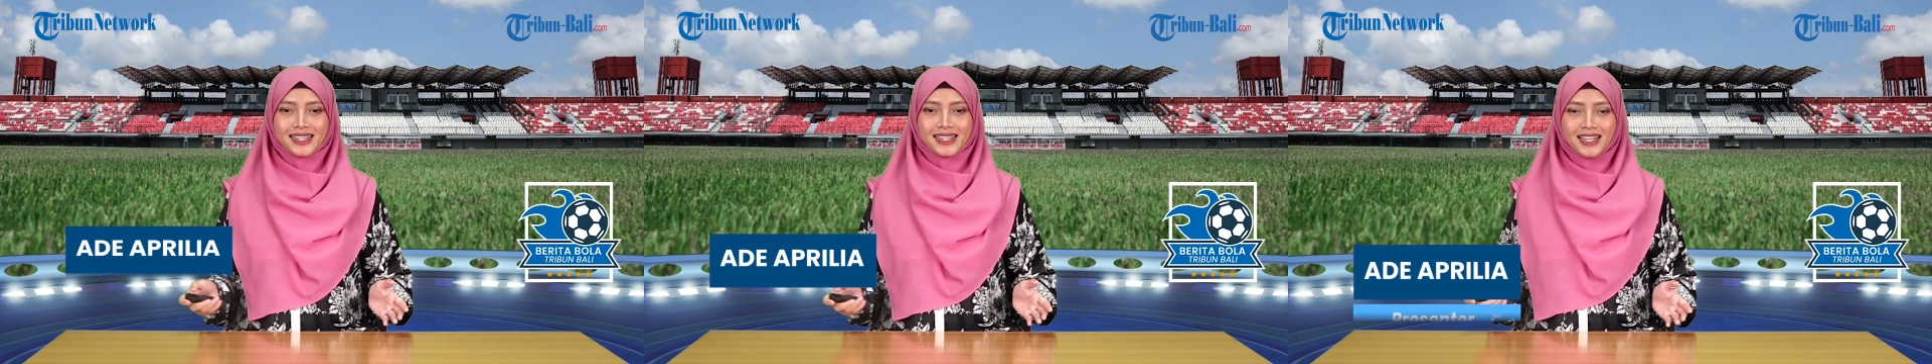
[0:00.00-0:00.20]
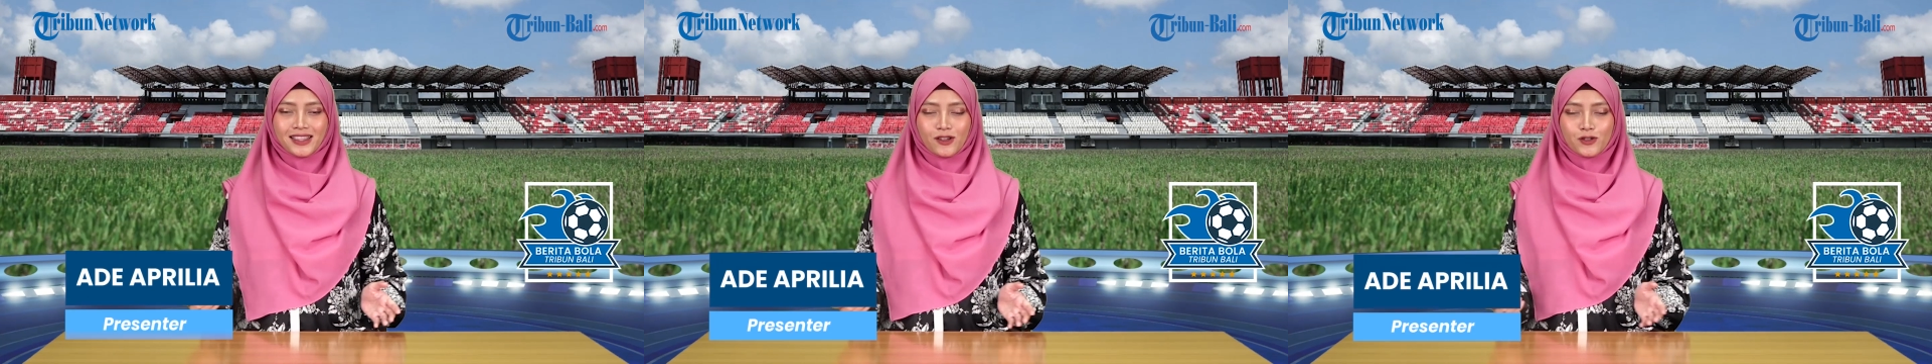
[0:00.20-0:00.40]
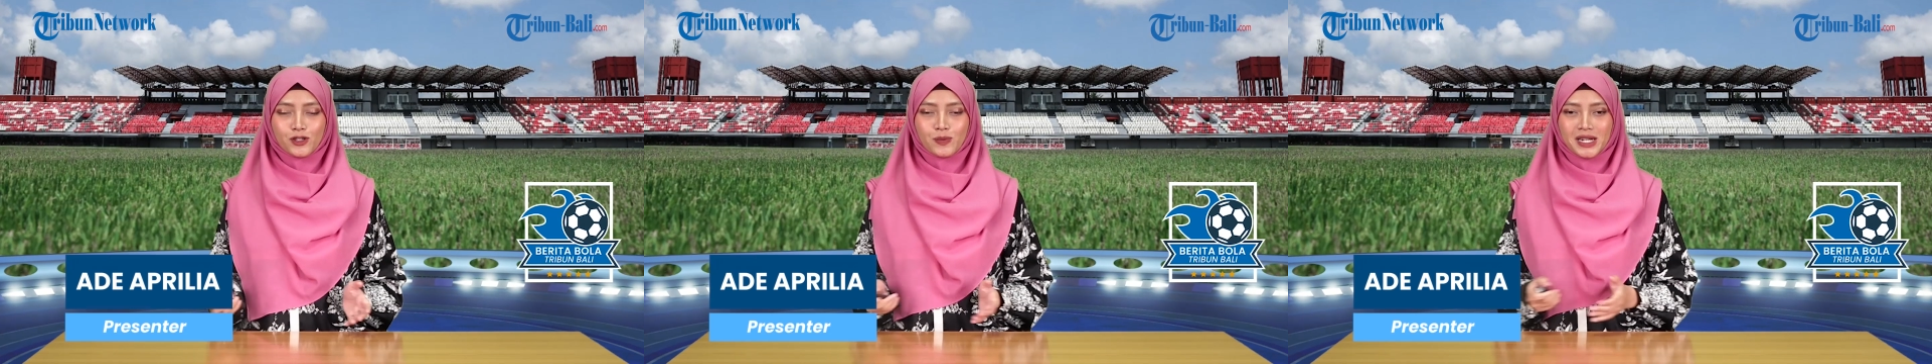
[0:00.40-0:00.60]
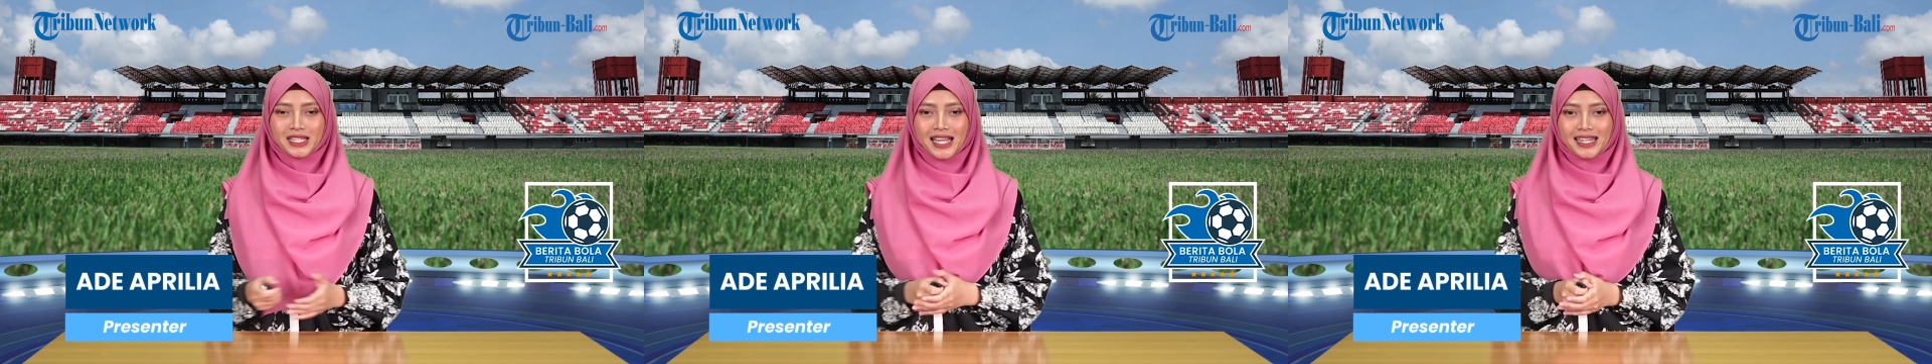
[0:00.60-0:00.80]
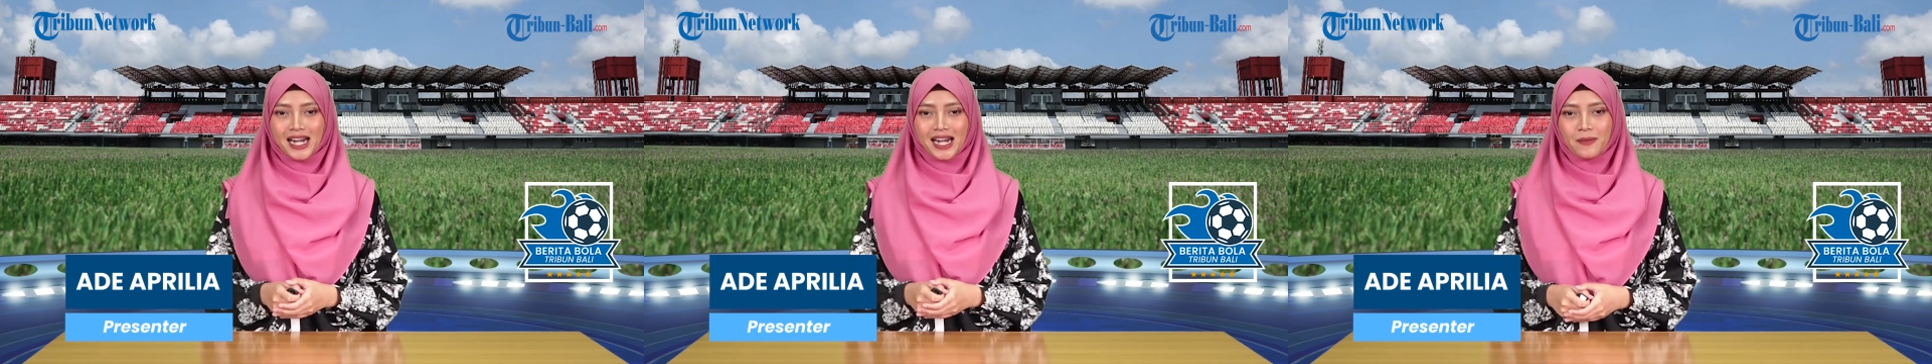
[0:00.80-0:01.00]
Saksikan terus
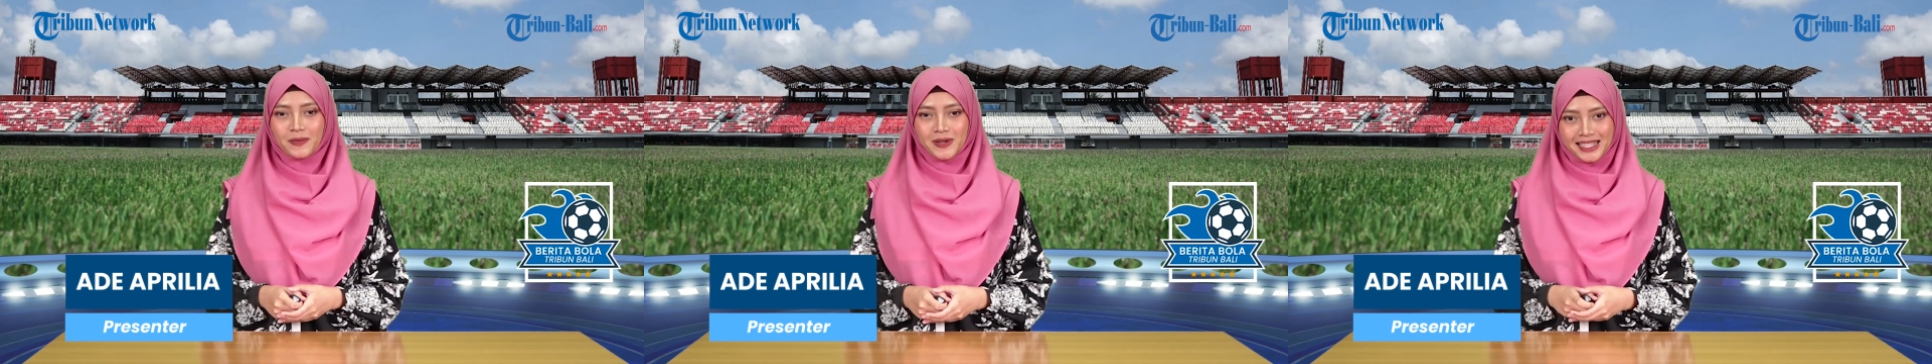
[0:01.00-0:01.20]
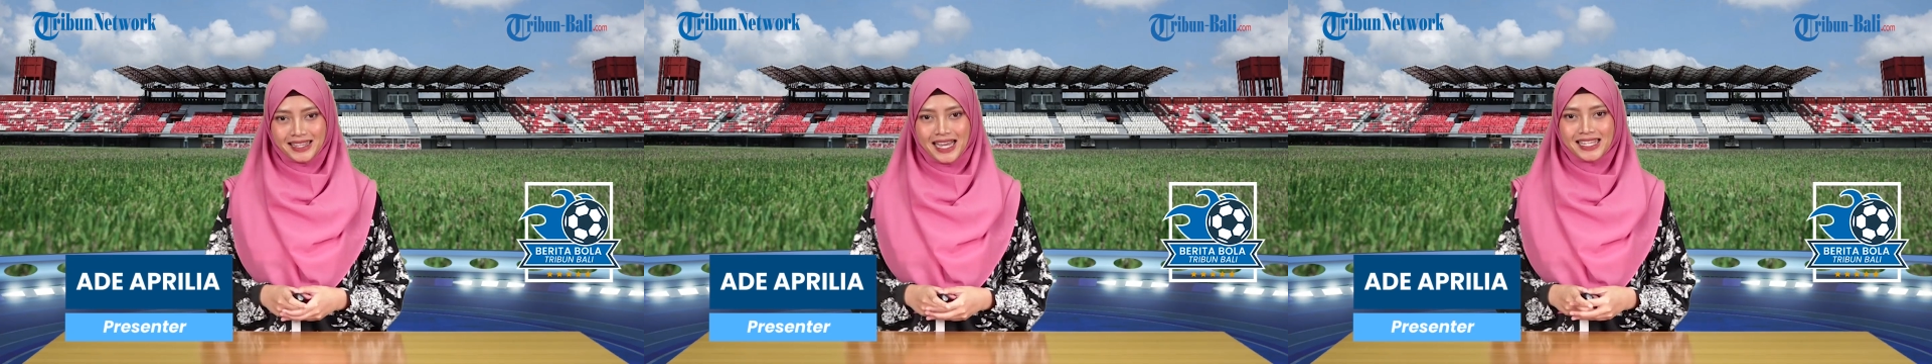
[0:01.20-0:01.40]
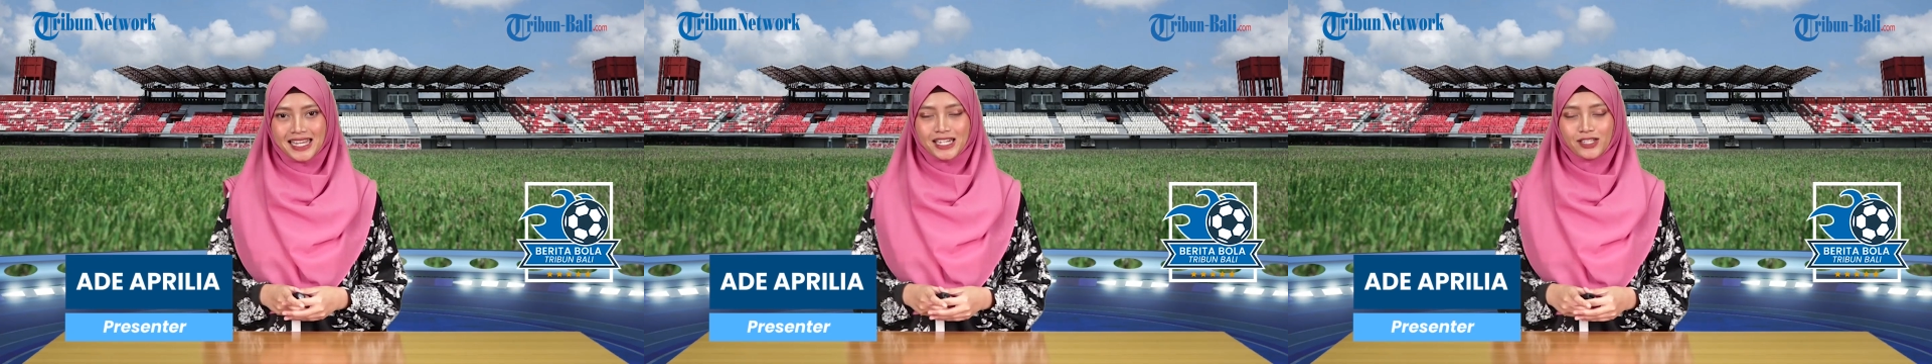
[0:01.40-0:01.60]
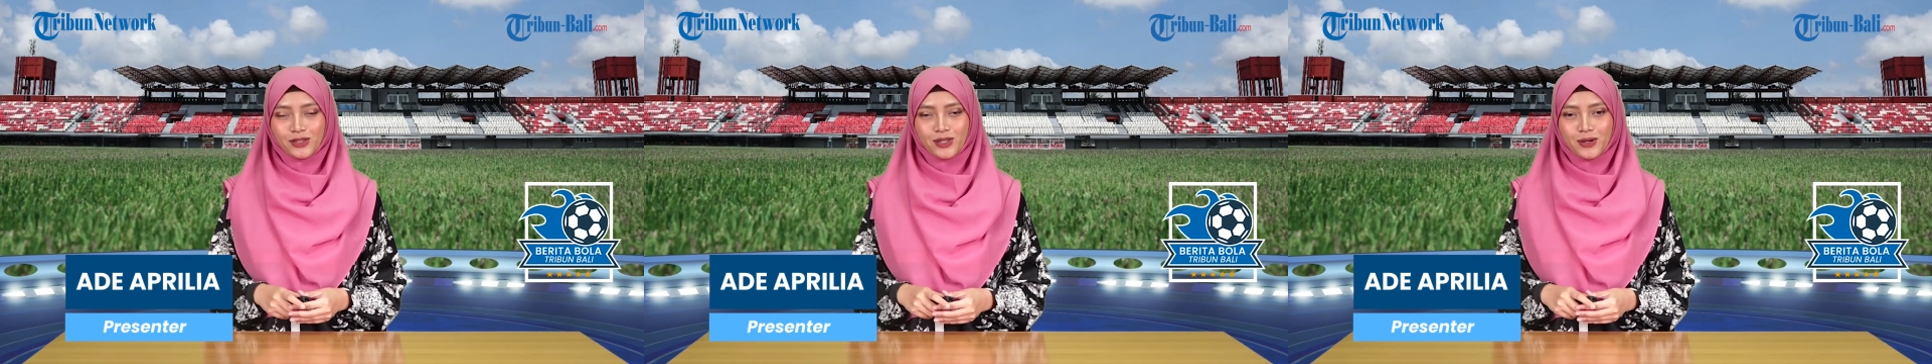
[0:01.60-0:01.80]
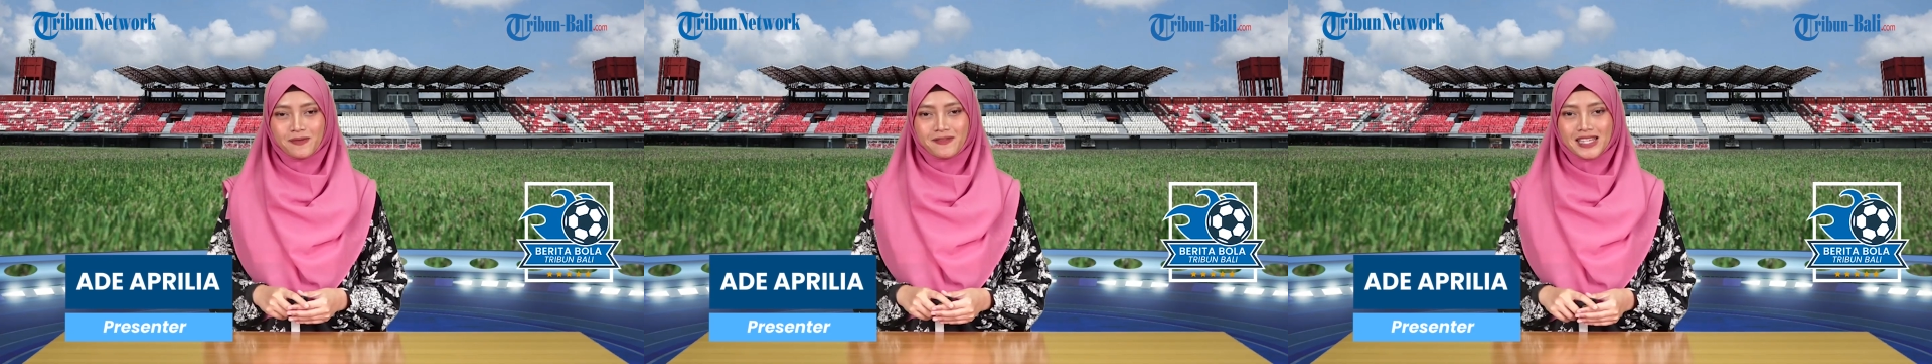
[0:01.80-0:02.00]
berita terupdate hanya di YouTube,